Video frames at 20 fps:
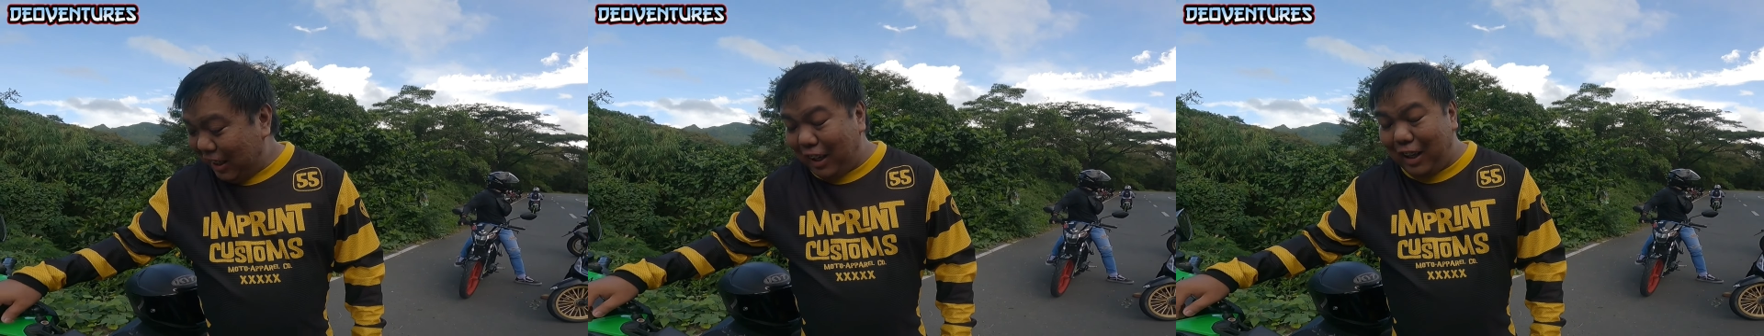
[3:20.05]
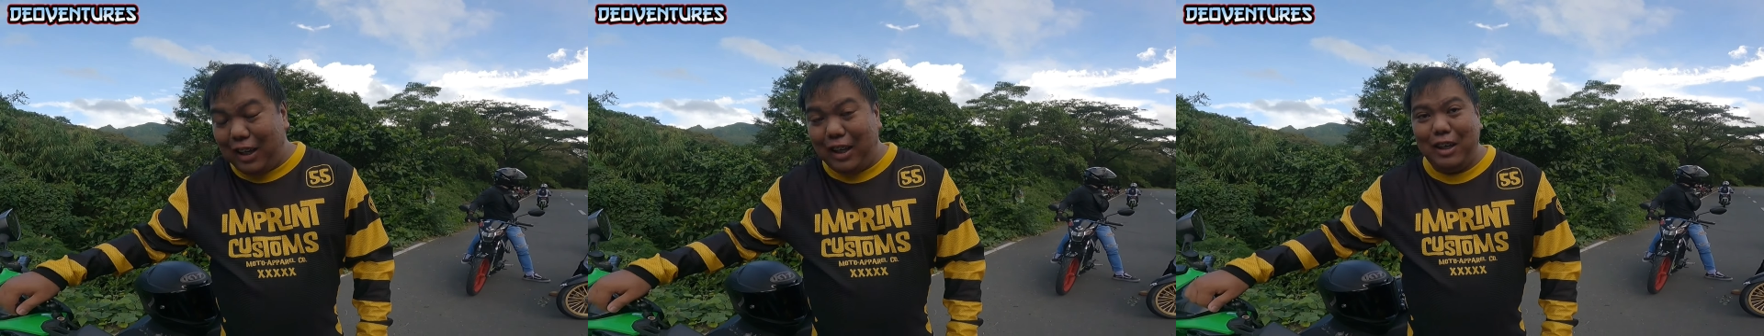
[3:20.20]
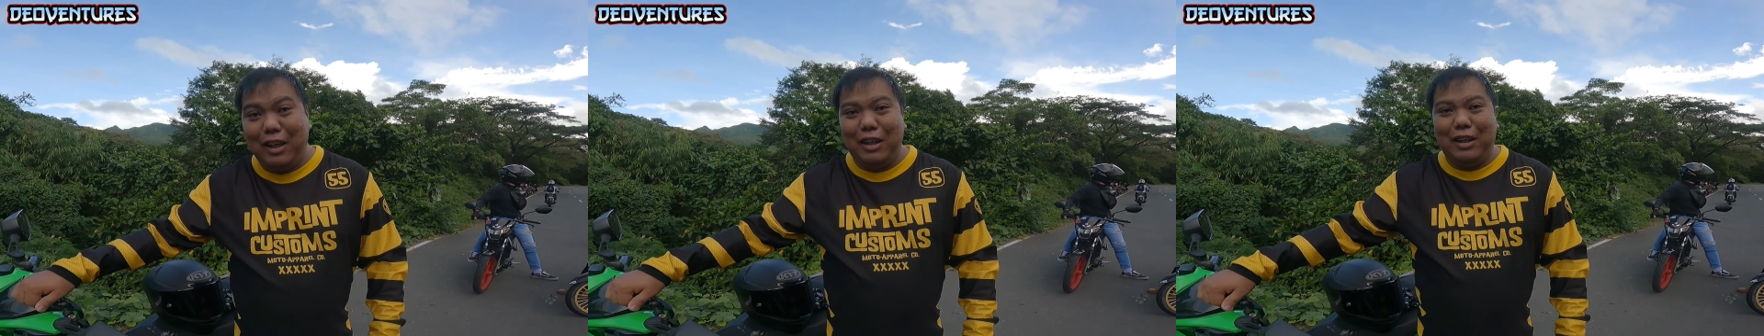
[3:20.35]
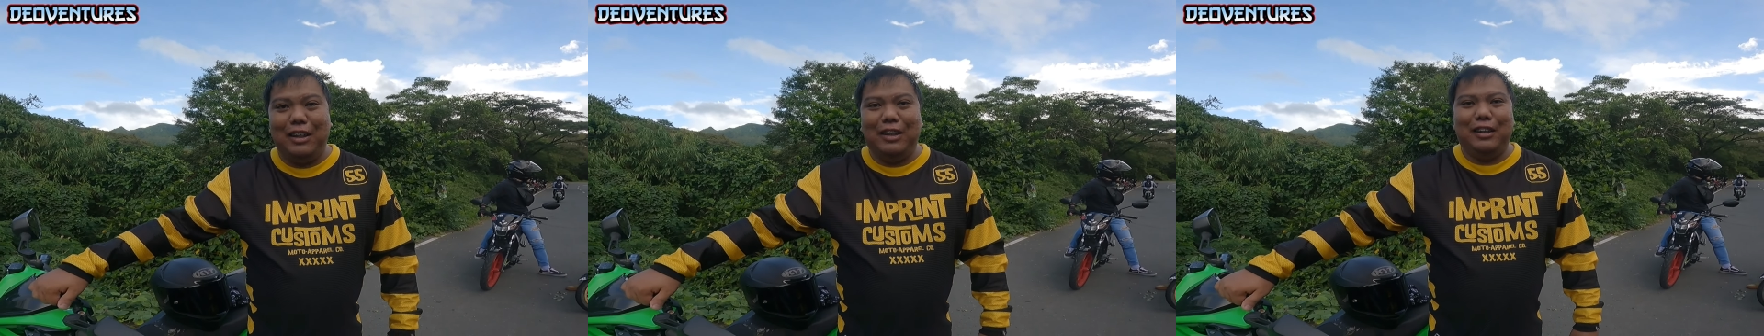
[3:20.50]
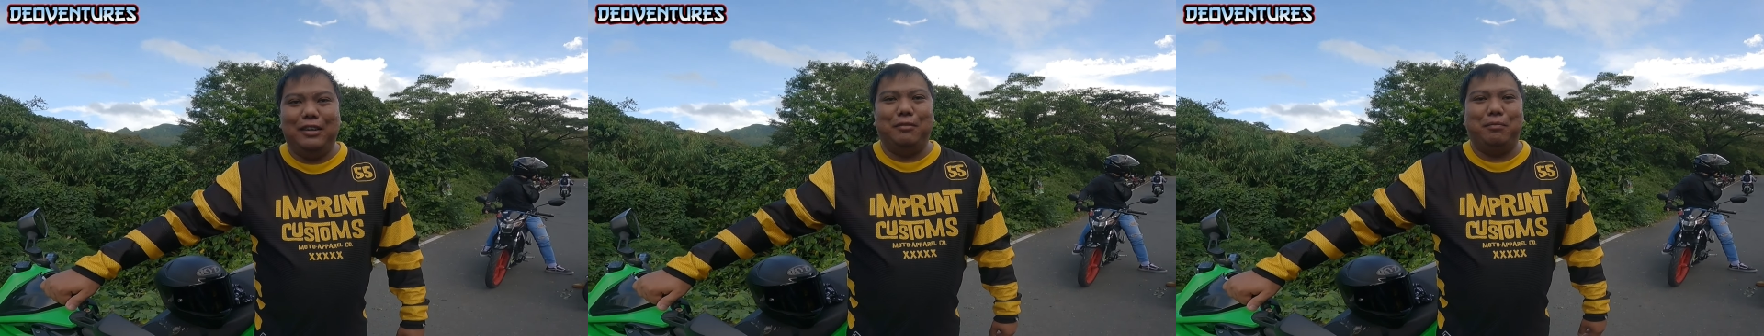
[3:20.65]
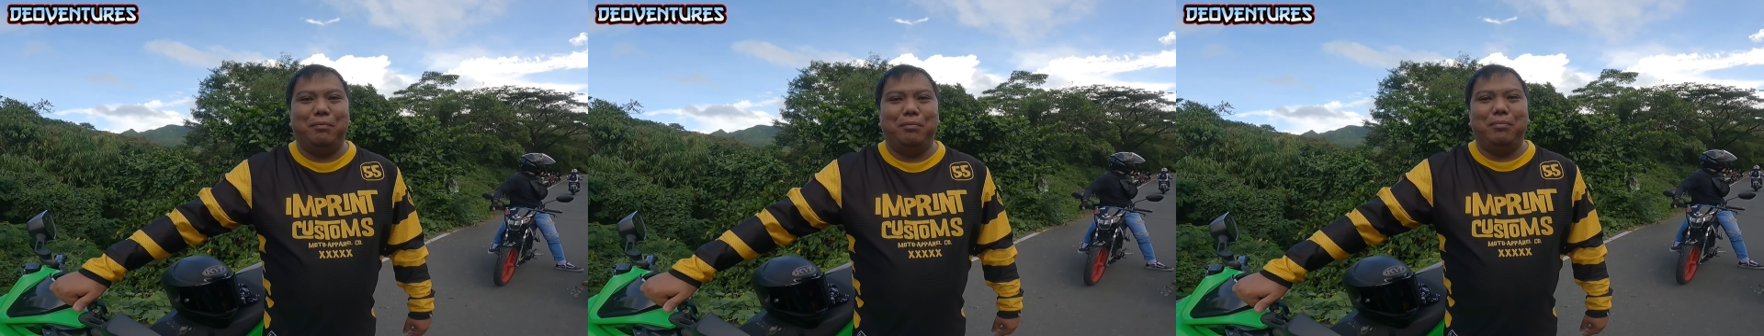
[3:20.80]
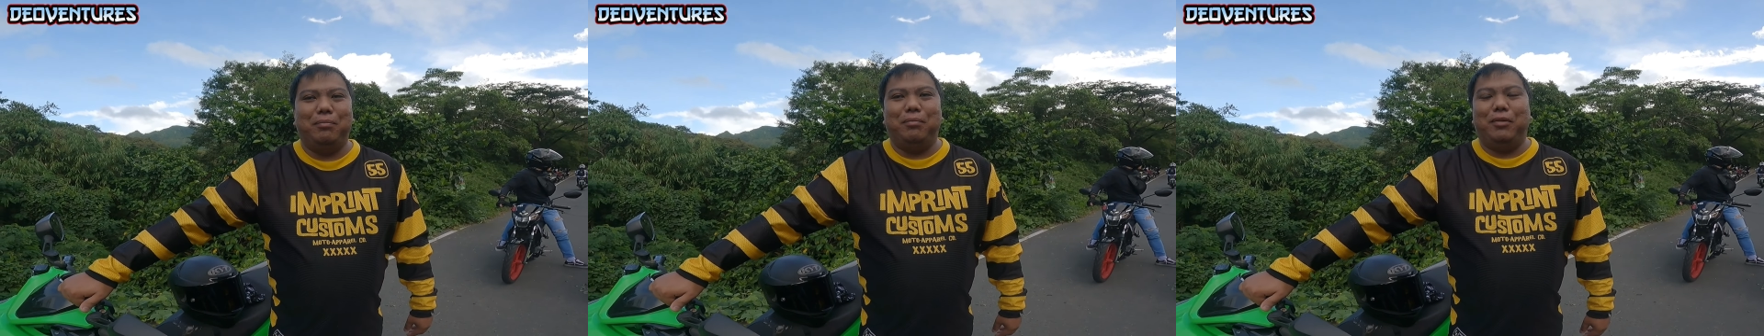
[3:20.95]
Ah,
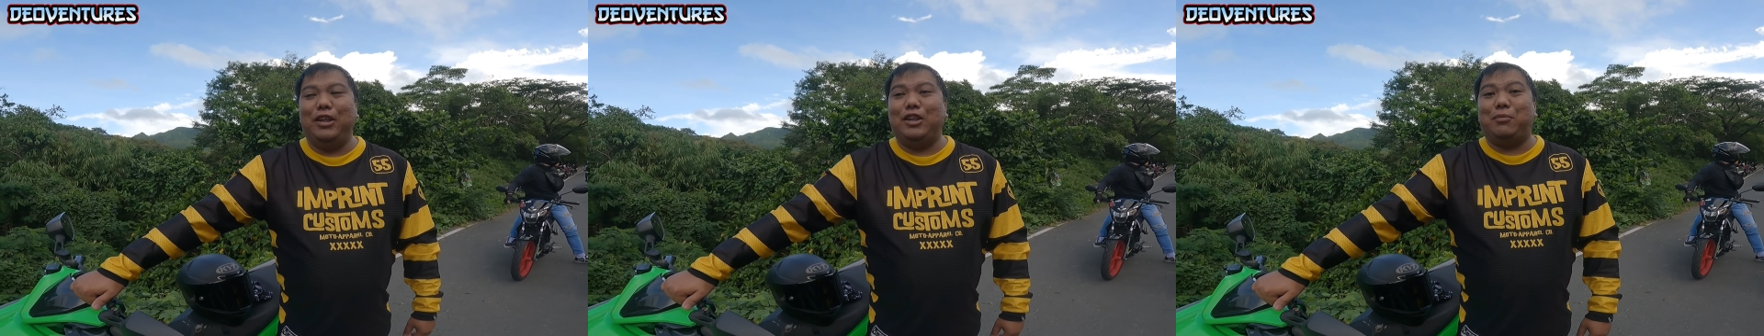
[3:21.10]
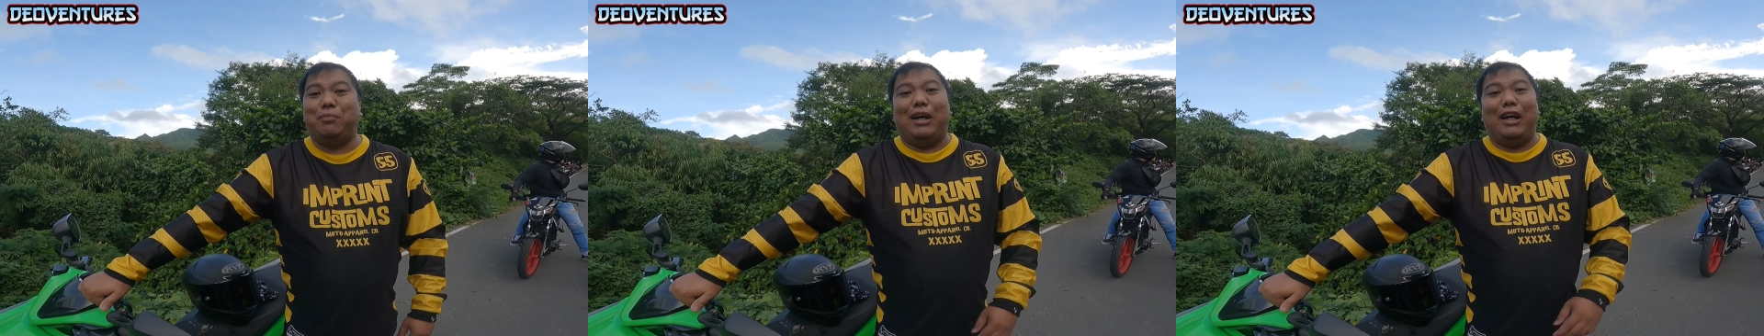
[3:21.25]
please